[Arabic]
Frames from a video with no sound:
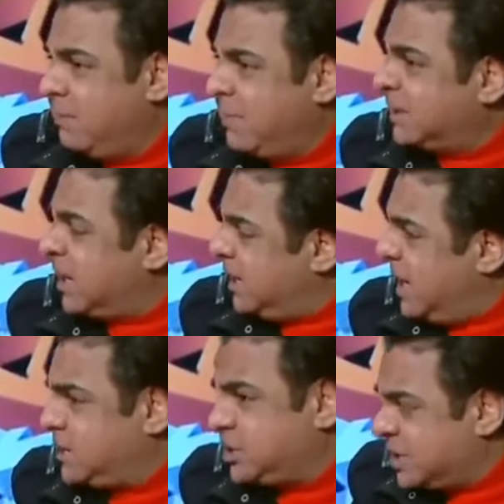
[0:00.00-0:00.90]
ما
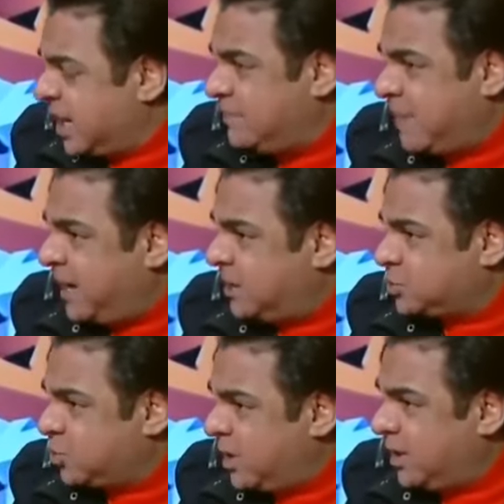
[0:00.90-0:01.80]
تخليها تشتغل معاكي
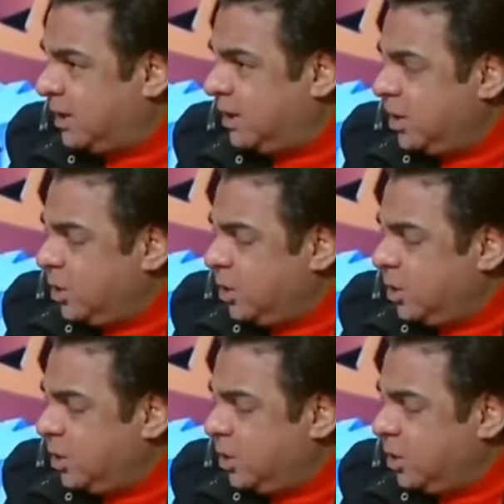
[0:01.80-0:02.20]
شويه